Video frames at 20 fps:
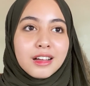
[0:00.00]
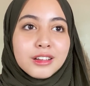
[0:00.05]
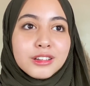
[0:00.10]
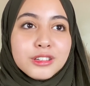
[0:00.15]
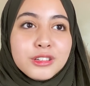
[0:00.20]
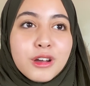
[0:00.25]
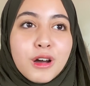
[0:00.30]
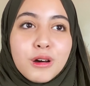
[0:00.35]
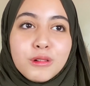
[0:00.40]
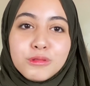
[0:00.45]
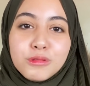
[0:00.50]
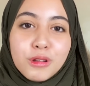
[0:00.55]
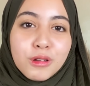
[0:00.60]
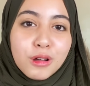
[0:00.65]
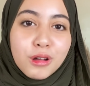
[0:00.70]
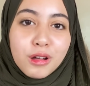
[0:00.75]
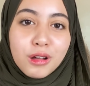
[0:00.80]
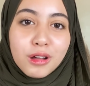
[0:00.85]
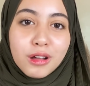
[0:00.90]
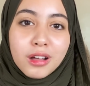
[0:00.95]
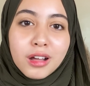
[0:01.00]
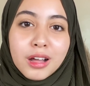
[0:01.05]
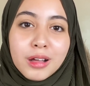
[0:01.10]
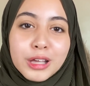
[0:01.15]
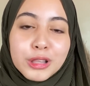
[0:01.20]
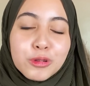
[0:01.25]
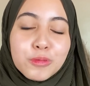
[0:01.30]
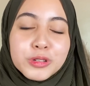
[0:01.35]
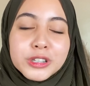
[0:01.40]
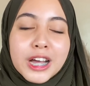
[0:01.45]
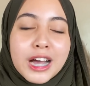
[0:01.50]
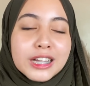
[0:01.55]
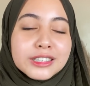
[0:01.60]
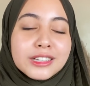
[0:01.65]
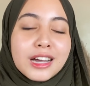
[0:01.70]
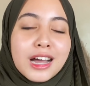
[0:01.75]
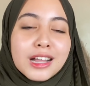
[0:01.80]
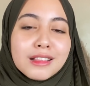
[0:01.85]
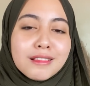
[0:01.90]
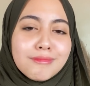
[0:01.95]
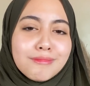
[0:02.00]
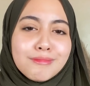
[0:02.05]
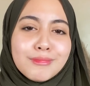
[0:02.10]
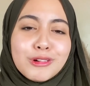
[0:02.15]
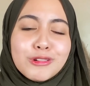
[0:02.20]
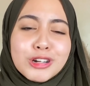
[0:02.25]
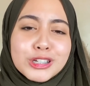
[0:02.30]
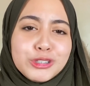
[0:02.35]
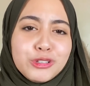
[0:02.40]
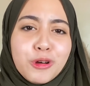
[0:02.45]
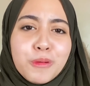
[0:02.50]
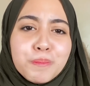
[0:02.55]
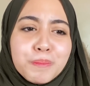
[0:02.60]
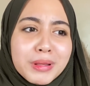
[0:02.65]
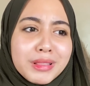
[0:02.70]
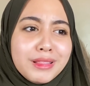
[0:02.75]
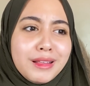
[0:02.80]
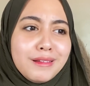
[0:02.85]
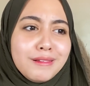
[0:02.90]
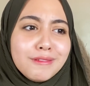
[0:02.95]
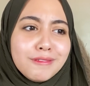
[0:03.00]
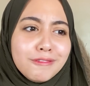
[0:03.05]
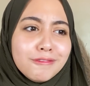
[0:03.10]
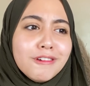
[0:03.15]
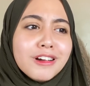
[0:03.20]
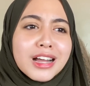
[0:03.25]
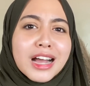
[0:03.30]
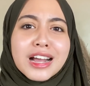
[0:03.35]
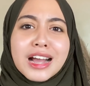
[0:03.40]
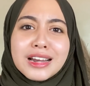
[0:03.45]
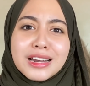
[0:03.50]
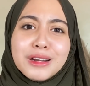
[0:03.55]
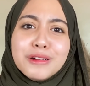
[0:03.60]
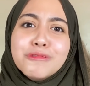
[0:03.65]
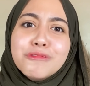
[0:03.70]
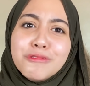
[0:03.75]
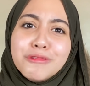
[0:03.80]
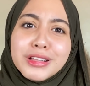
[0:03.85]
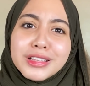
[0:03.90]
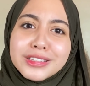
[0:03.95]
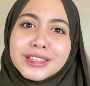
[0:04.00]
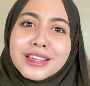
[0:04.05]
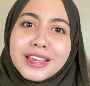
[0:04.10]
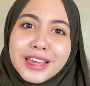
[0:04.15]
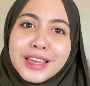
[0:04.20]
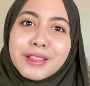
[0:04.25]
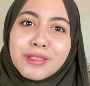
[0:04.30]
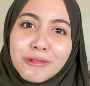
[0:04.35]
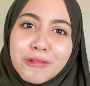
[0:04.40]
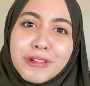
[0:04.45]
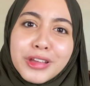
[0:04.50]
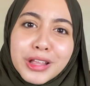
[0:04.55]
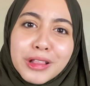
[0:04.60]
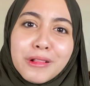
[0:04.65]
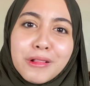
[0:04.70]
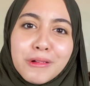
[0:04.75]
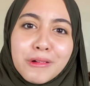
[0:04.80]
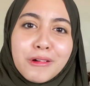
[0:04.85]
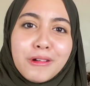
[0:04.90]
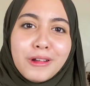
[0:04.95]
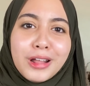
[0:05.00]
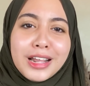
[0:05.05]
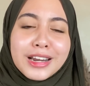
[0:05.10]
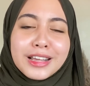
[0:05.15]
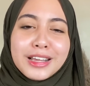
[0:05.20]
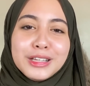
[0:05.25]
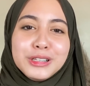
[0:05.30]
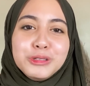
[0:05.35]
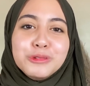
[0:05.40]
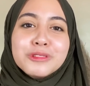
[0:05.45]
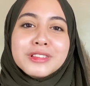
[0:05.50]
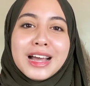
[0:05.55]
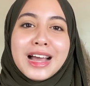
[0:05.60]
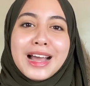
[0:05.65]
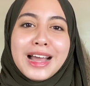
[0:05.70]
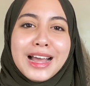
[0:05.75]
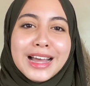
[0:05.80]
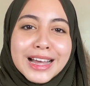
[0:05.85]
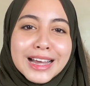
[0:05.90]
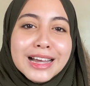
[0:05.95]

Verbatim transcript: ya Allah itu sangat-sangat nguras dompet dan gue kagak ada duit segitu gitu loh kalau harganya jutaan